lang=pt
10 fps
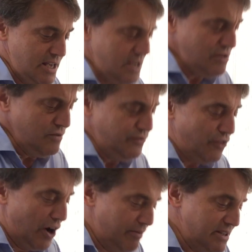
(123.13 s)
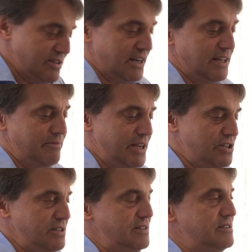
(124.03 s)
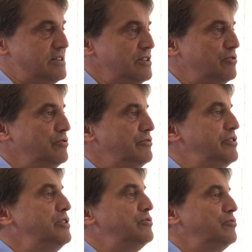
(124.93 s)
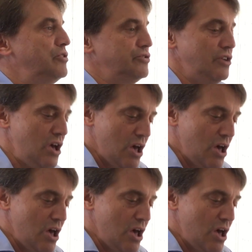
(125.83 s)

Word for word: E isso forma certamente esse círculo virtuoso.